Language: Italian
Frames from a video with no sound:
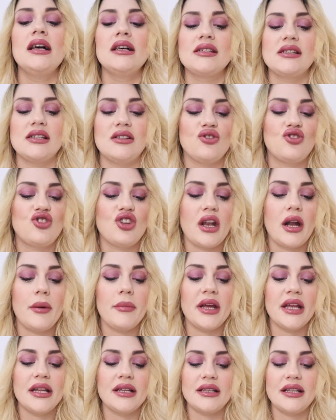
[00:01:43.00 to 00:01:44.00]

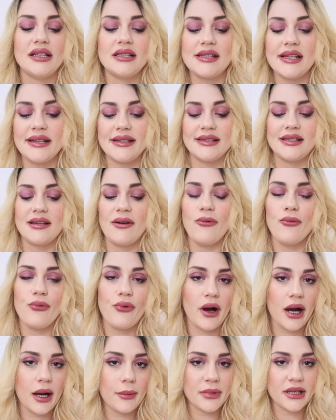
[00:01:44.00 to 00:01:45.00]
sinceramente senza
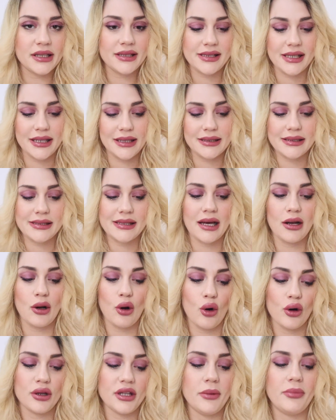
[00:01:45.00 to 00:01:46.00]
infamia e senza
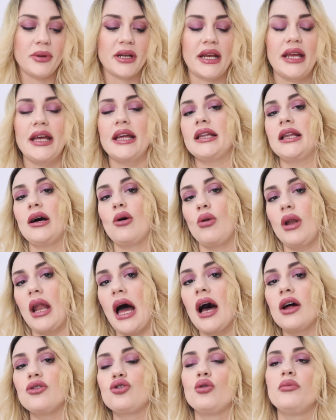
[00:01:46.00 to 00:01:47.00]
lode, perché da un
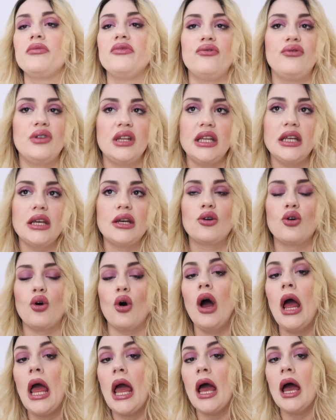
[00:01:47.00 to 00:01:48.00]
lato vi
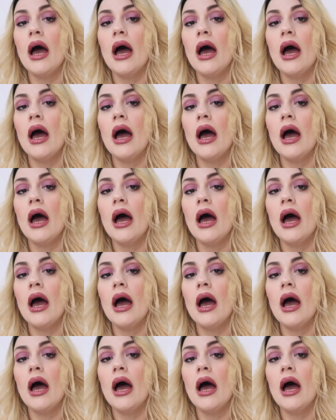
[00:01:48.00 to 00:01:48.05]
dico